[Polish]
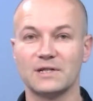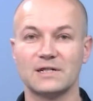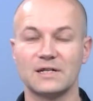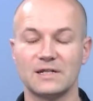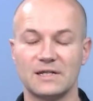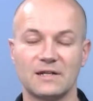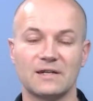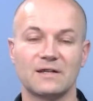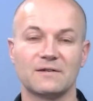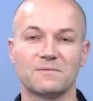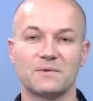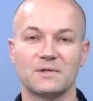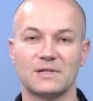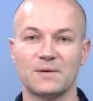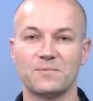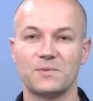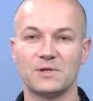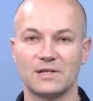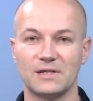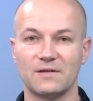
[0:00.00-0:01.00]
Jeżeli się
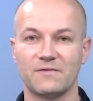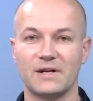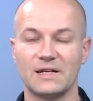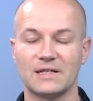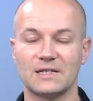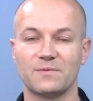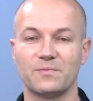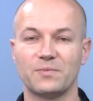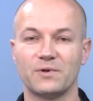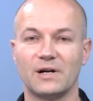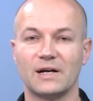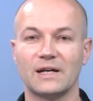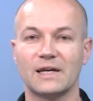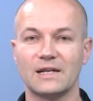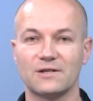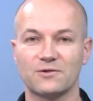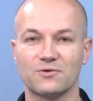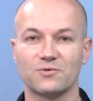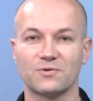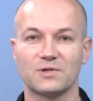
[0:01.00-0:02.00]
zapisze te wyrazy po
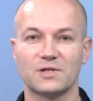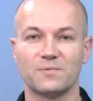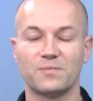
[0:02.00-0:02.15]
angielsku